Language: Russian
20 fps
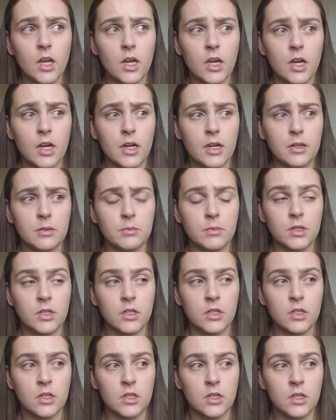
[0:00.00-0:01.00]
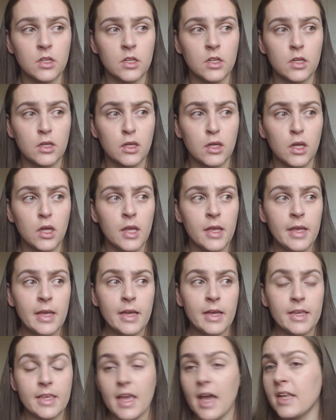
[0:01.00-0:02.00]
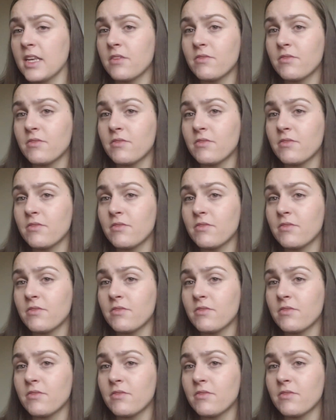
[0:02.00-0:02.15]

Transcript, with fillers: Эм, я